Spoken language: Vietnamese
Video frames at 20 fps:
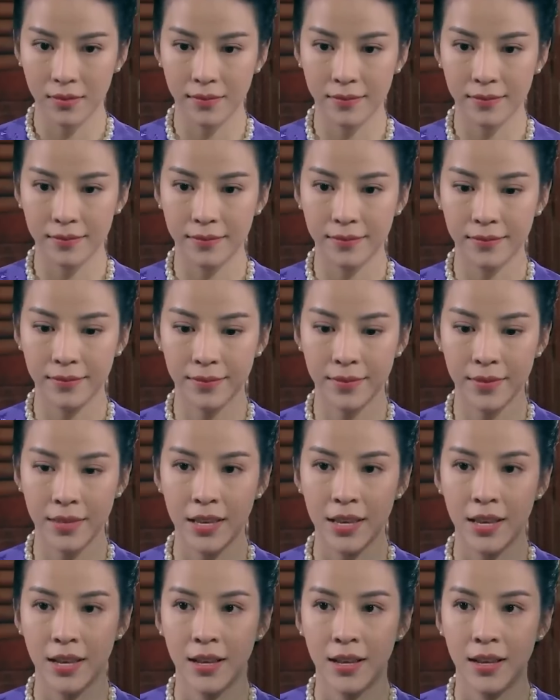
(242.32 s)
ừ
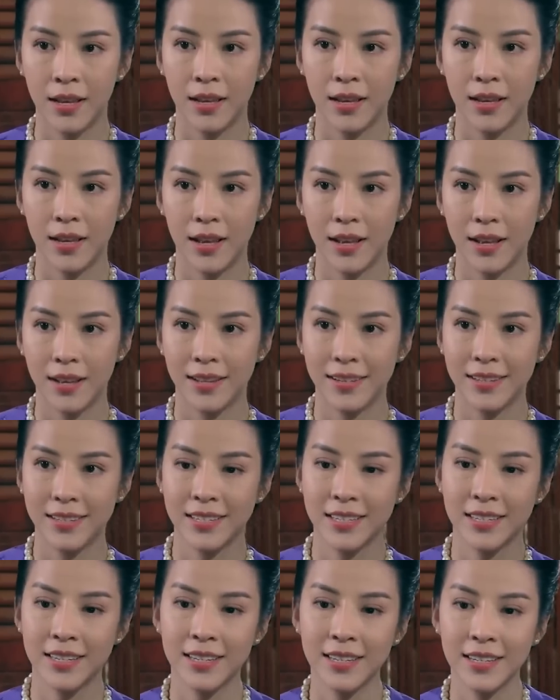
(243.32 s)
ờ à,
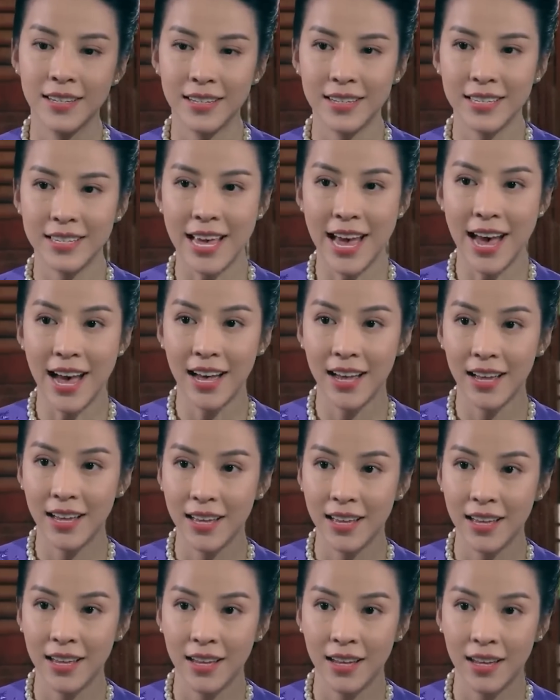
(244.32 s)
dạ
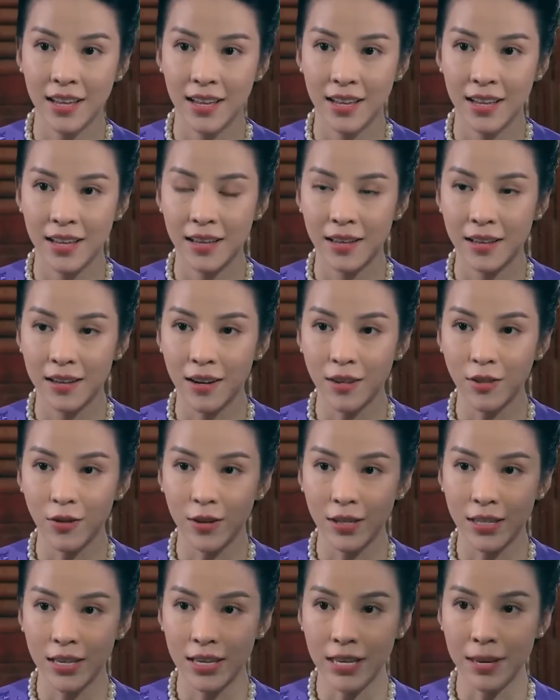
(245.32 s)
có
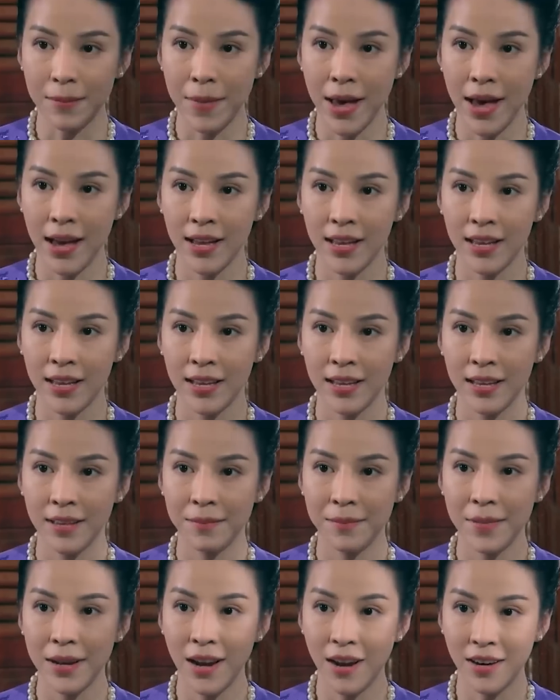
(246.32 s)
chuyện gì vậy má
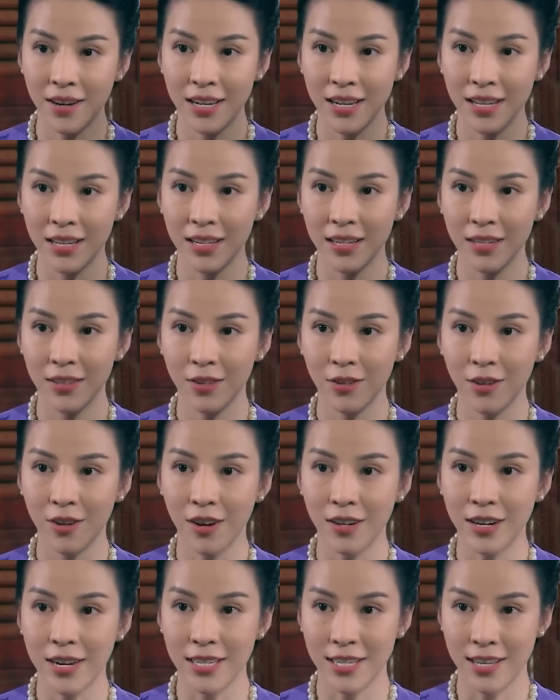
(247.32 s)
má nói đi tụi
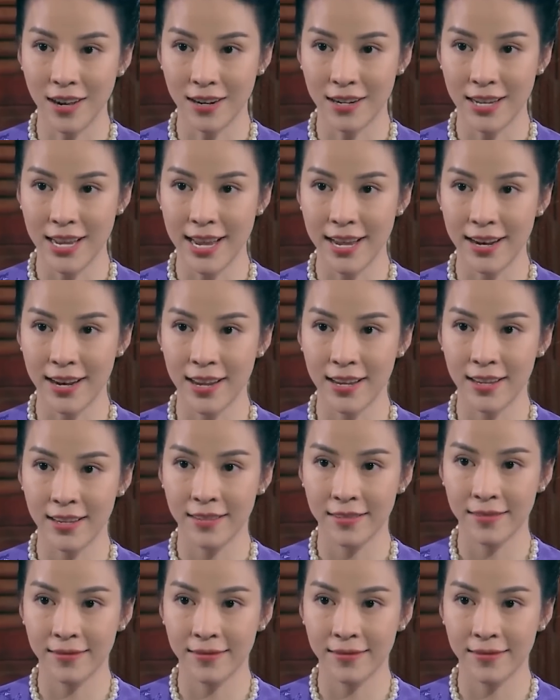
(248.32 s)
con đang chờ nghe đây